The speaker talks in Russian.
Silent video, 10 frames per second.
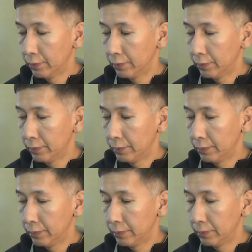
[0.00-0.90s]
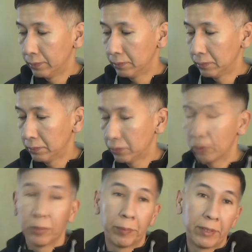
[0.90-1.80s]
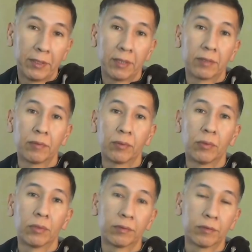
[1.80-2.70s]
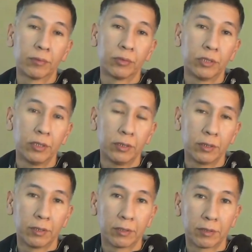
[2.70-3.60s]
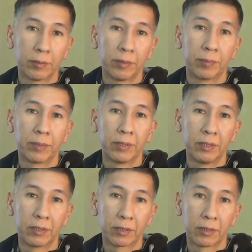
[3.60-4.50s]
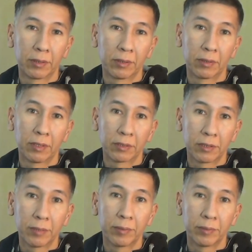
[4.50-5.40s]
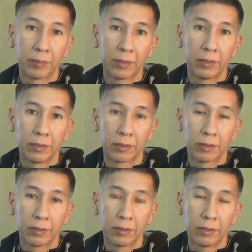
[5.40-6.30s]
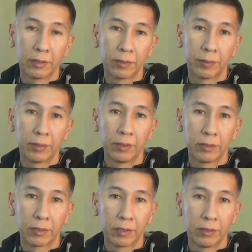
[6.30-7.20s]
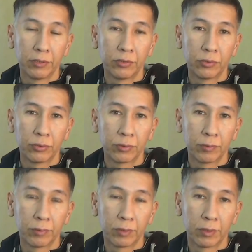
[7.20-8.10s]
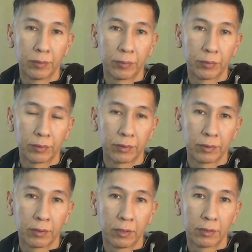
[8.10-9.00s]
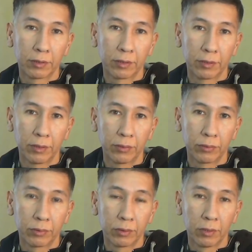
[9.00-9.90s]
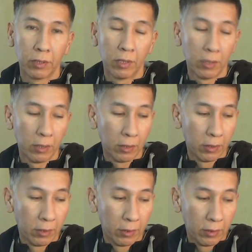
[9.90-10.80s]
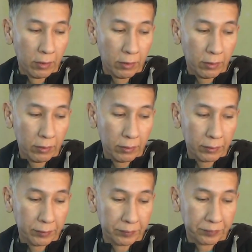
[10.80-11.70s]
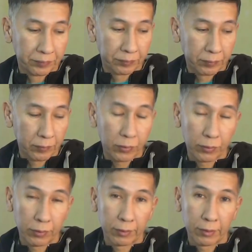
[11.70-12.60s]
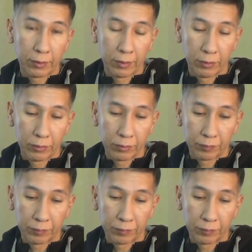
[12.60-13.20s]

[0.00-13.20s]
И чтобы поднять свой голос возмущения, должна быть поддержка. Должна быть поддержка. Если этой поддержки они не чувствуют, они просто склоняются. А, просто склоняются.